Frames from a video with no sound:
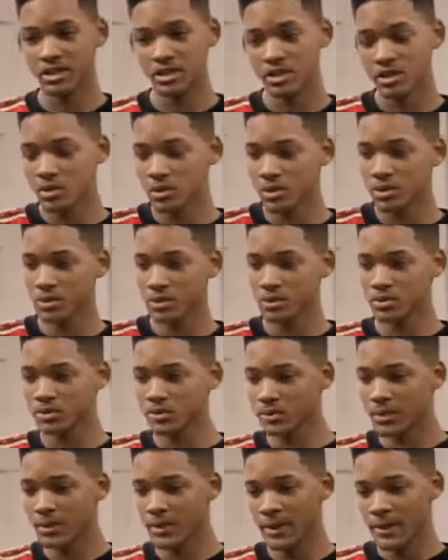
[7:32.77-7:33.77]
Y un
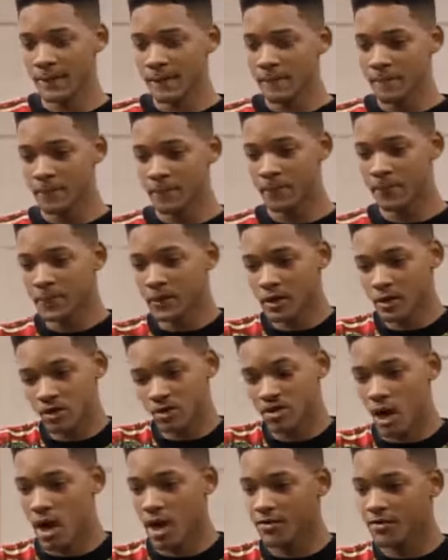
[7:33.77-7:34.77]
tipo en la escuela
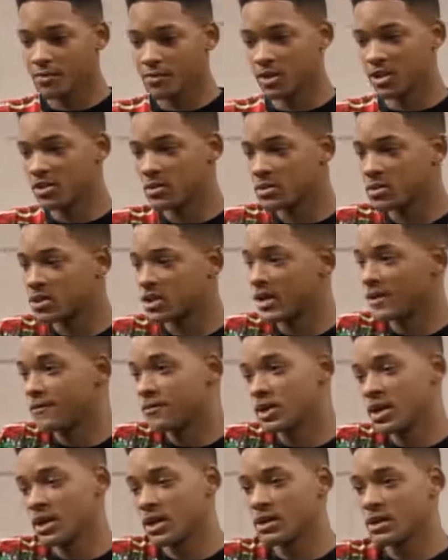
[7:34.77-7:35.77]
me las
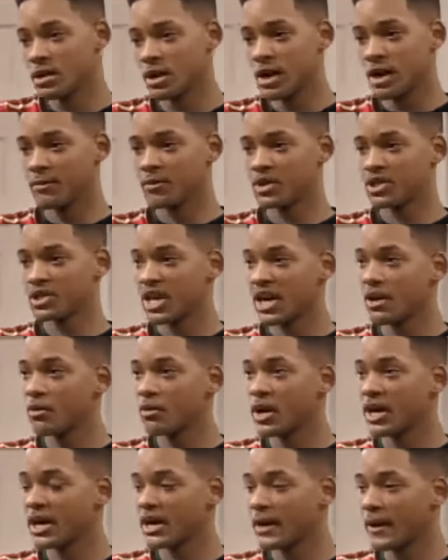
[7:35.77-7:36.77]
ofreció para mantenerme
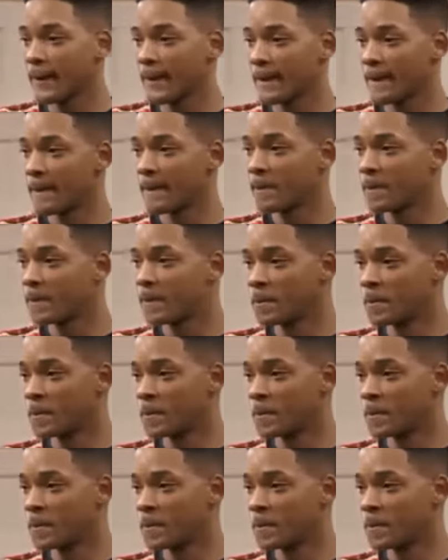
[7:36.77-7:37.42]
despierto.